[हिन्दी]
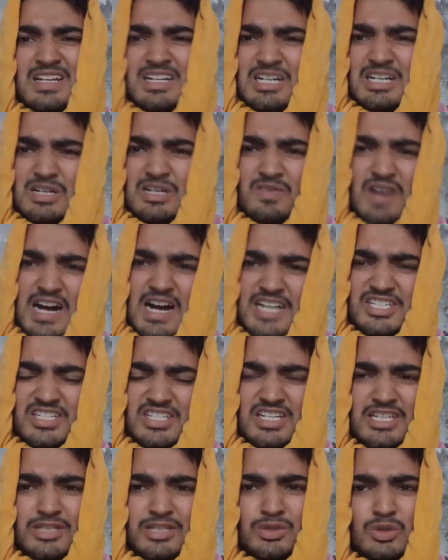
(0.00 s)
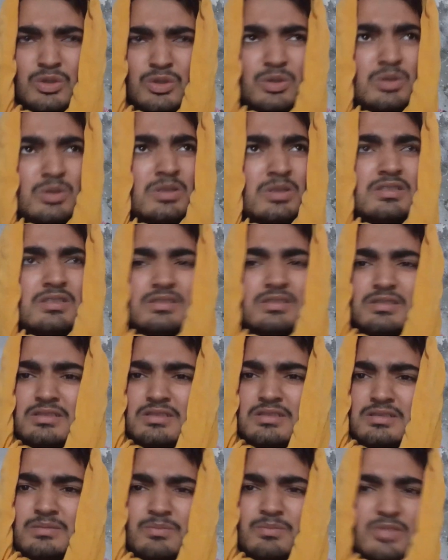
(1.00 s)
आवाज नहीं तो
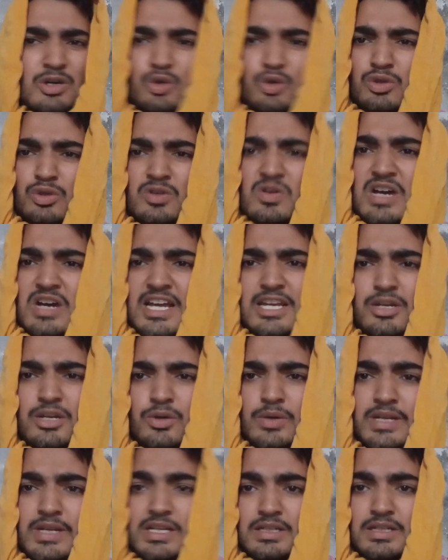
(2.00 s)
मेरे को तो नहीं आ रही कोई